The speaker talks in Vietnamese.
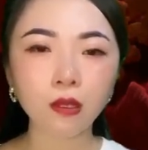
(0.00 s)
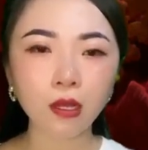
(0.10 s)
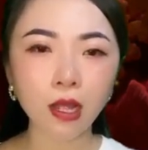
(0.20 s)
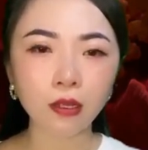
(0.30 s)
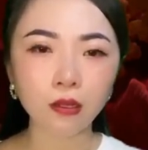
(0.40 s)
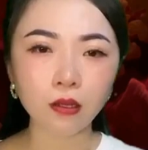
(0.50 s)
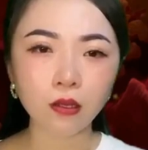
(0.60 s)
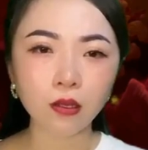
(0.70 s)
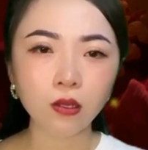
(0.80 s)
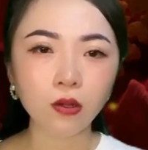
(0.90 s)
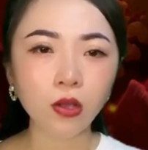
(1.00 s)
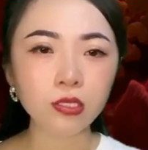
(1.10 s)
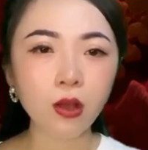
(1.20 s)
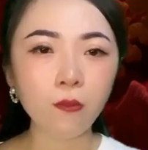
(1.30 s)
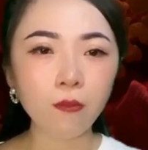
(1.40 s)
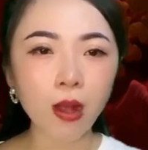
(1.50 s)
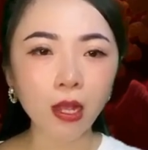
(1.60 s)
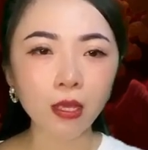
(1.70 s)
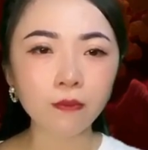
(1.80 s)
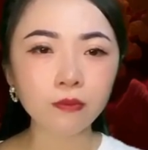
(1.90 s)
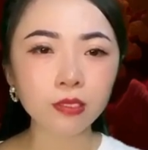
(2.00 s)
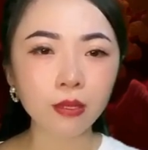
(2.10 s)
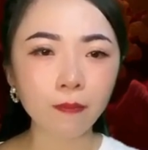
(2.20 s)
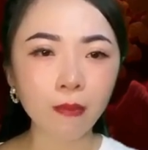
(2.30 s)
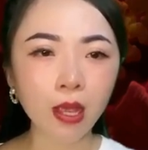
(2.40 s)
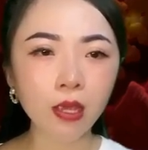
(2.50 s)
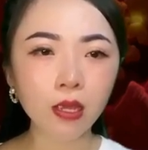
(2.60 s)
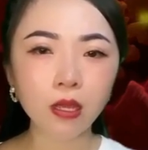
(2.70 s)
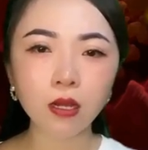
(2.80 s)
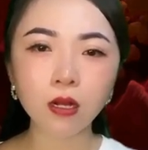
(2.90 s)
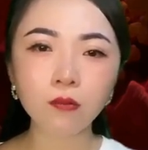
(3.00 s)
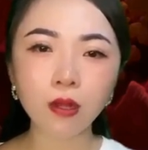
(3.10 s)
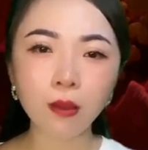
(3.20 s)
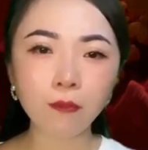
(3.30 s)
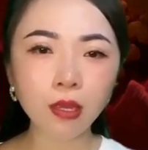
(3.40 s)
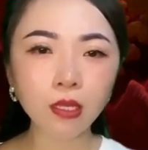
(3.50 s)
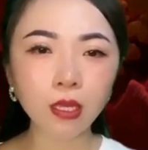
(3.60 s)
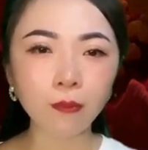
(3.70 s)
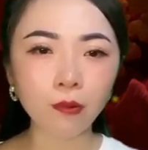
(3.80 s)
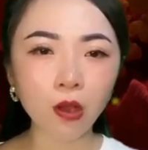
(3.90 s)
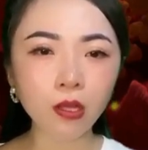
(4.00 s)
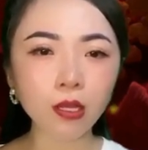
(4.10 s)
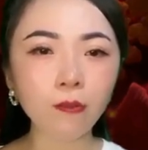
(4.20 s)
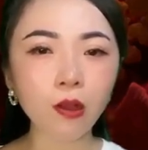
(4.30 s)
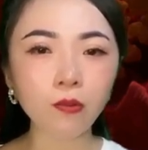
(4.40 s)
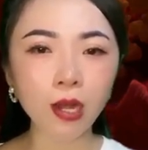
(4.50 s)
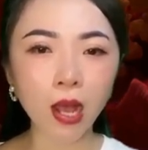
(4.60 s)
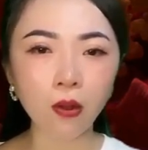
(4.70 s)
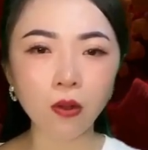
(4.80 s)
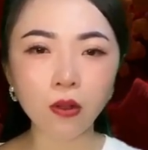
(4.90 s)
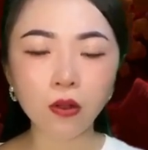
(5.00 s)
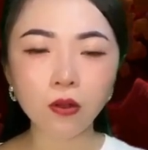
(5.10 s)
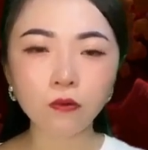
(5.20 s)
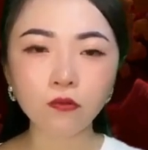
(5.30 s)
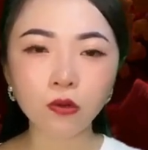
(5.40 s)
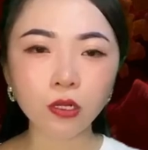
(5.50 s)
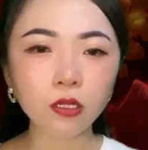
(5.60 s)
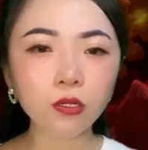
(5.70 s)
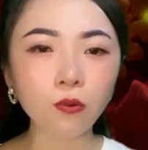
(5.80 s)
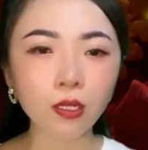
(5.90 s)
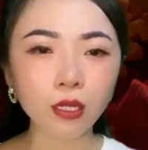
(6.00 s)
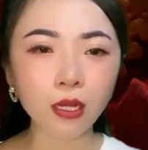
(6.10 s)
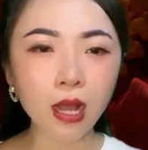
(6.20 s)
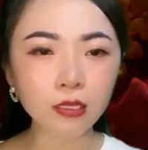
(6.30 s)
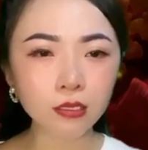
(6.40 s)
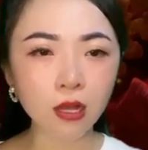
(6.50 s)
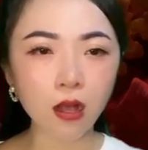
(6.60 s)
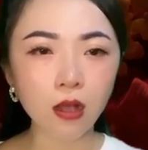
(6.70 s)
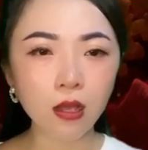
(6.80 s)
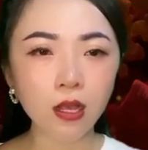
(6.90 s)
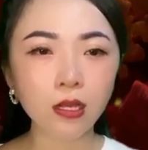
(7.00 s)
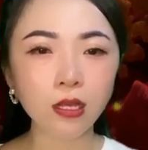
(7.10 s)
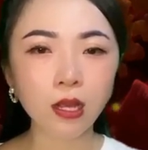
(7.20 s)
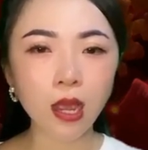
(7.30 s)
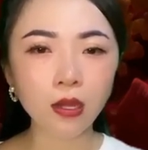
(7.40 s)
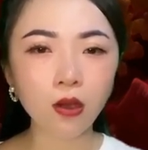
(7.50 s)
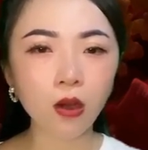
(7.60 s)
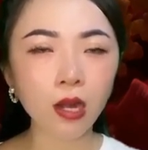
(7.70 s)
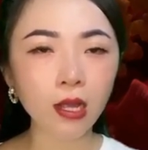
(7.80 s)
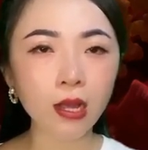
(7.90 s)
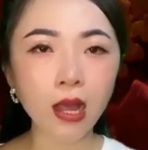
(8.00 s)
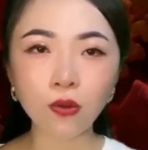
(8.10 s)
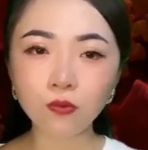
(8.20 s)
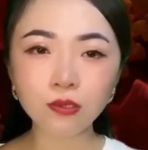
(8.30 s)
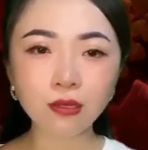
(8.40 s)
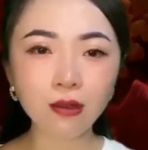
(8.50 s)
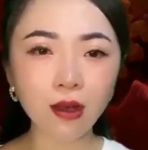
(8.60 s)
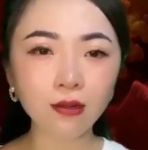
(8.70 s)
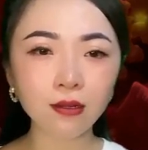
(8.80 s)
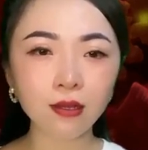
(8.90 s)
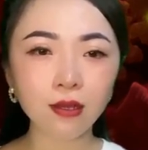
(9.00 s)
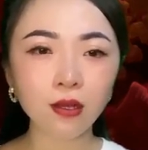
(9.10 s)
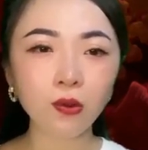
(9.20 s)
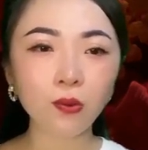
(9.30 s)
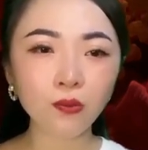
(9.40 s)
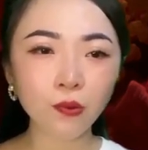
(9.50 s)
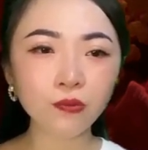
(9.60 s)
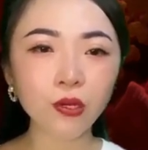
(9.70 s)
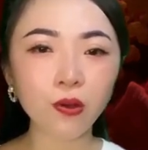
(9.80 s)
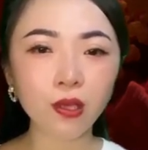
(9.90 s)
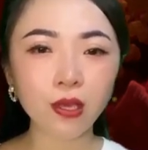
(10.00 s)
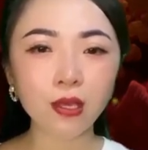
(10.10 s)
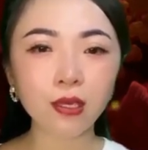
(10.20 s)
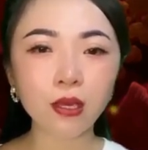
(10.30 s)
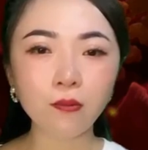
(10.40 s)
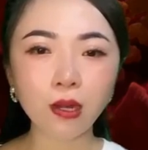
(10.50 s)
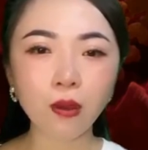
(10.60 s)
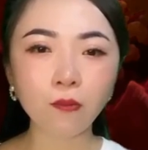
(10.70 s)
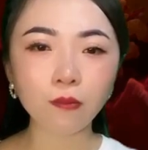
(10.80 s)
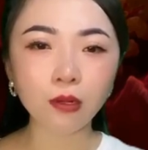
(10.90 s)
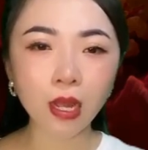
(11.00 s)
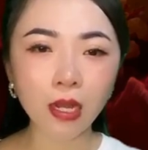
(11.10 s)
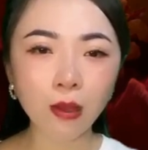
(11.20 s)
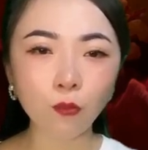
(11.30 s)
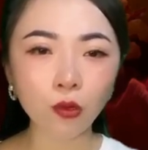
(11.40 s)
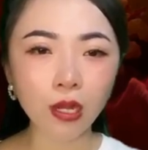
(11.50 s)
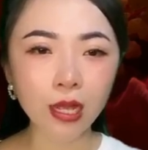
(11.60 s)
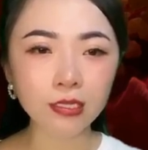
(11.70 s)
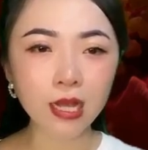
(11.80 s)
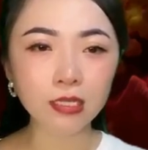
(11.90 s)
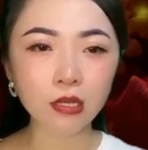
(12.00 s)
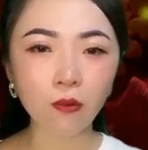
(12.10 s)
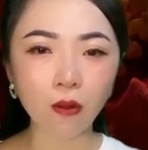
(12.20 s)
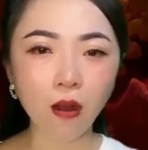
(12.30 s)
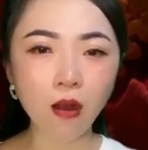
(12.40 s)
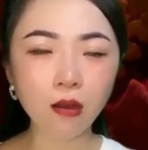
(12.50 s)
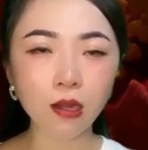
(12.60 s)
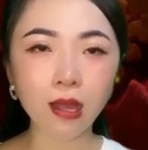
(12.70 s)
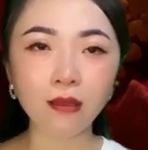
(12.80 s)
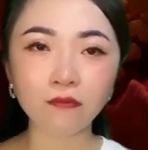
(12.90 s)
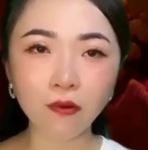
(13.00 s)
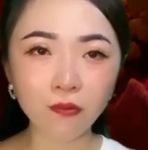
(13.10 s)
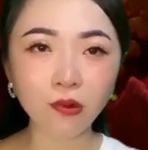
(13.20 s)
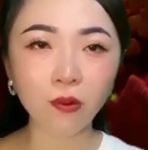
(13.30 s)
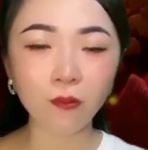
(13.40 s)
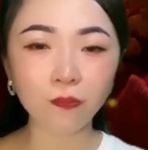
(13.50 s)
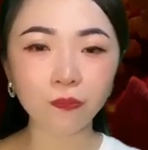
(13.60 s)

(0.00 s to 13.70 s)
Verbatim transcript: Cảnh, nói xong bà Kim dập máy không để Minh kịp nói thêm câu nào. Phụ nữ quả thật đáng sợ khi ghen họ lại càng hung dữ hơn. Cũng đúng thôi, khi ông Long lại là một đại gia giàu có, lại phong độ,